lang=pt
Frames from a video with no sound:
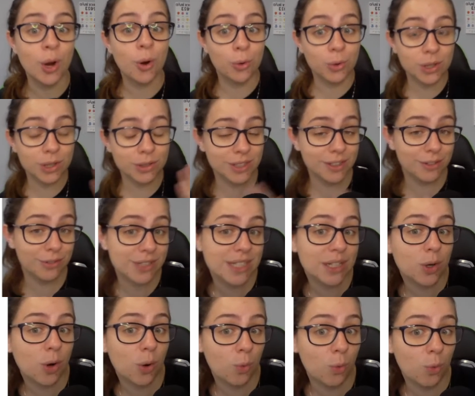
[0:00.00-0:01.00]
O que eu tenho que
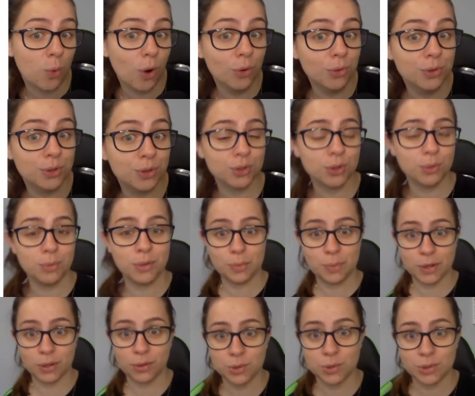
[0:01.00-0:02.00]
fazer com o outro número
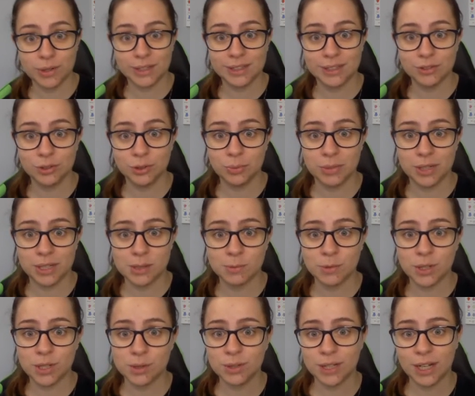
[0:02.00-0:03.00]
para continuar dando o mesmo
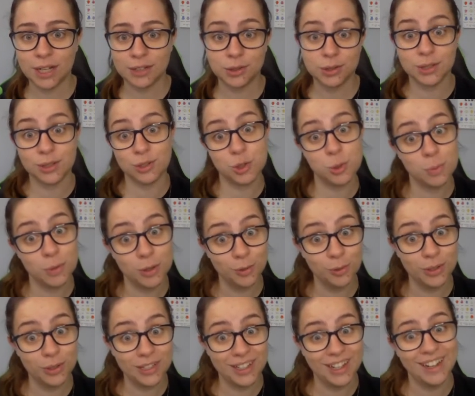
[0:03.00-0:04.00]
resultado? Eu tenho que
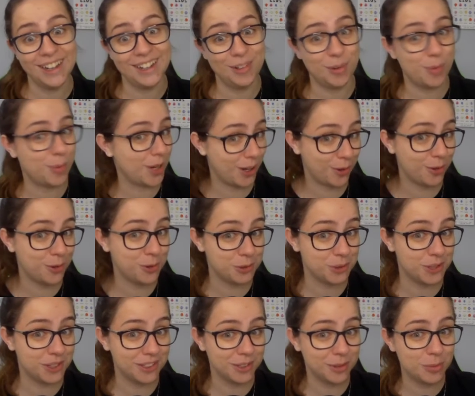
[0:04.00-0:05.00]
diminuir ele, porque
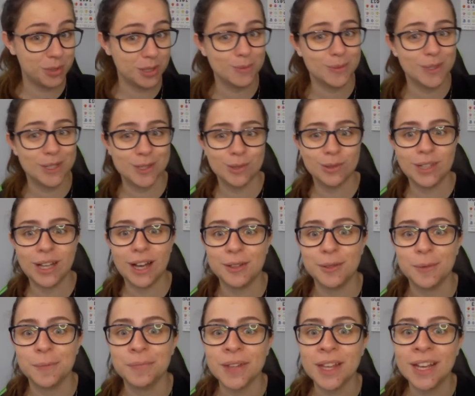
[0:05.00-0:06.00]
continua dando o mesmo
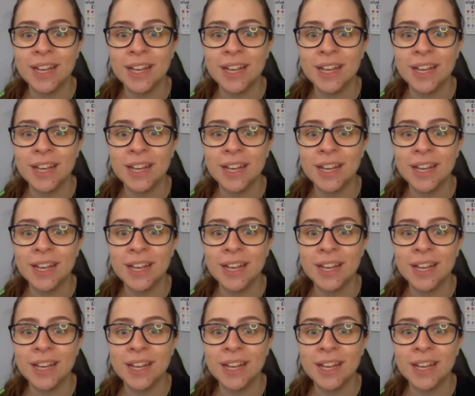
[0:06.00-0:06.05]
resultado.